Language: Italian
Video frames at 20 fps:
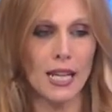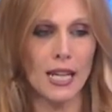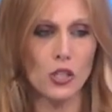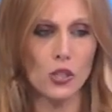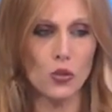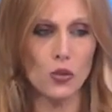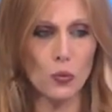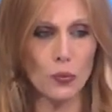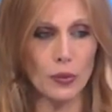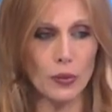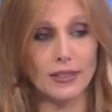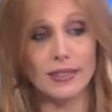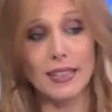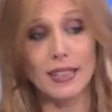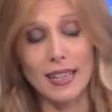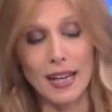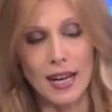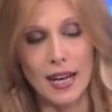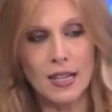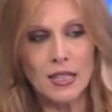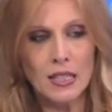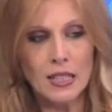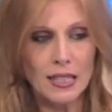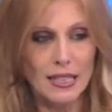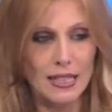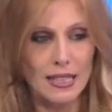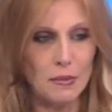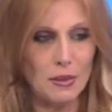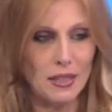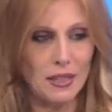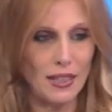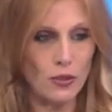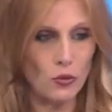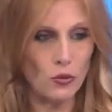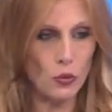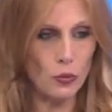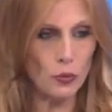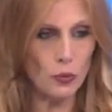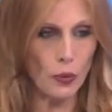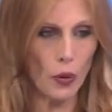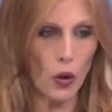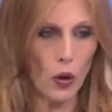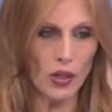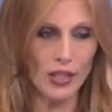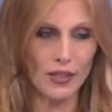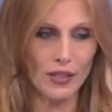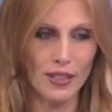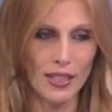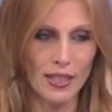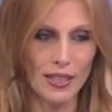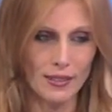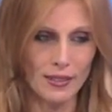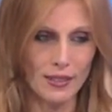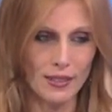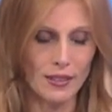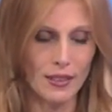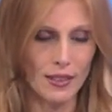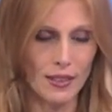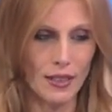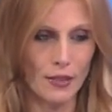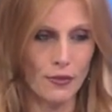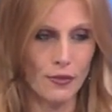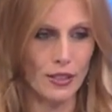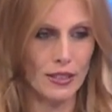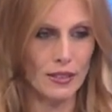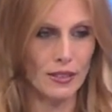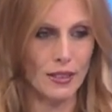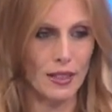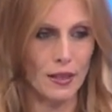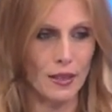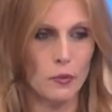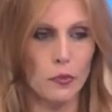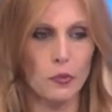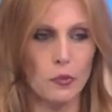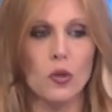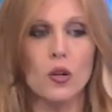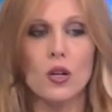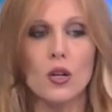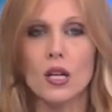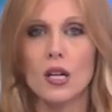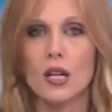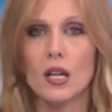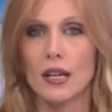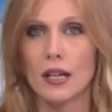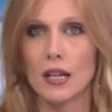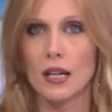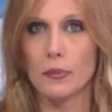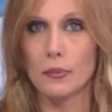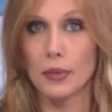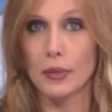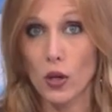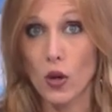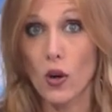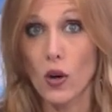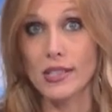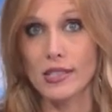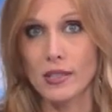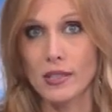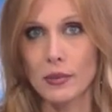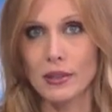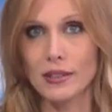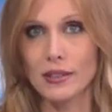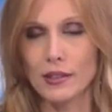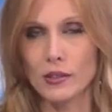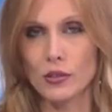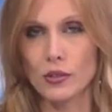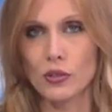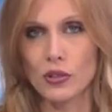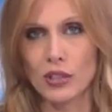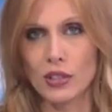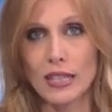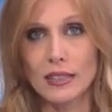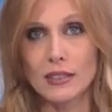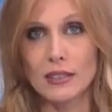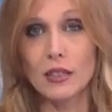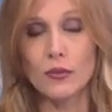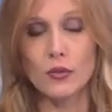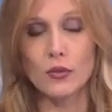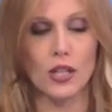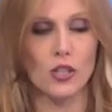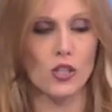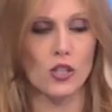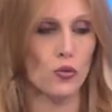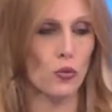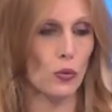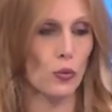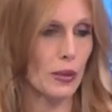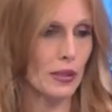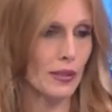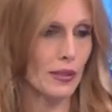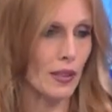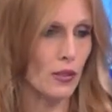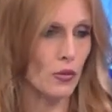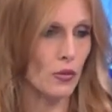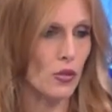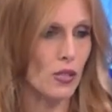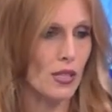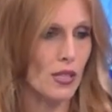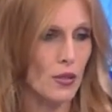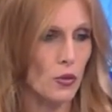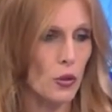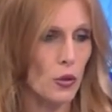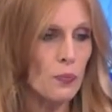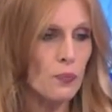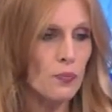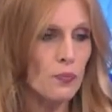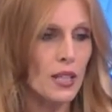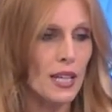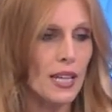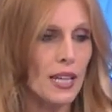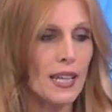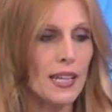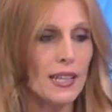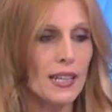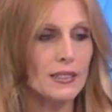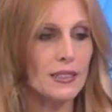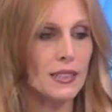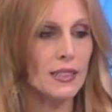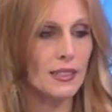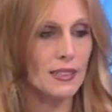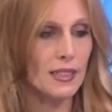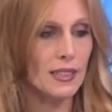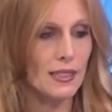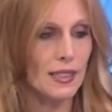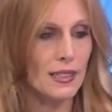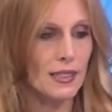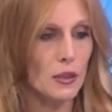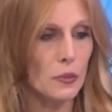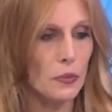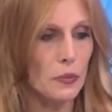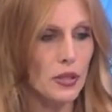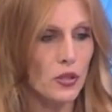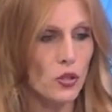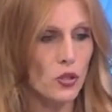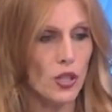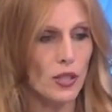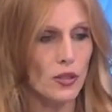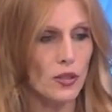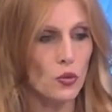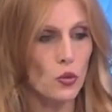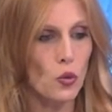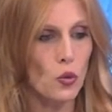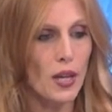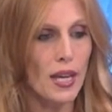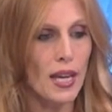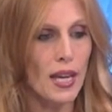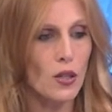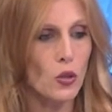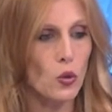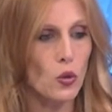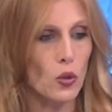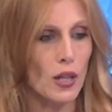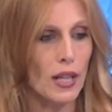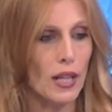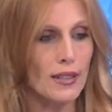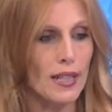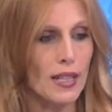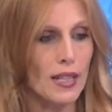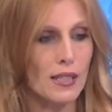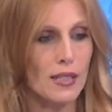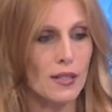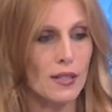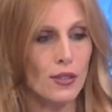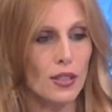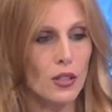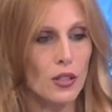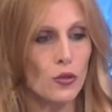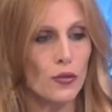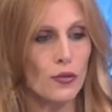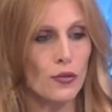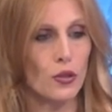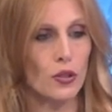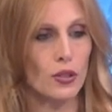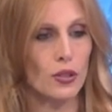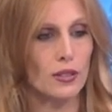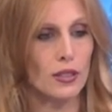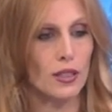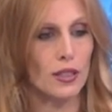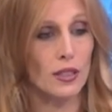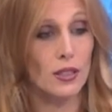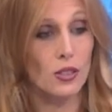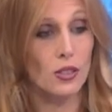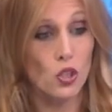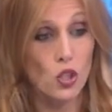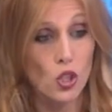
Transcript: Lascia sul parterre, ha limitato un po' le vendite nel frattempo, eh, però è sempre in territorio negativo, lascia sul parterre lo 0,37% e ancora il DAX di Francoforte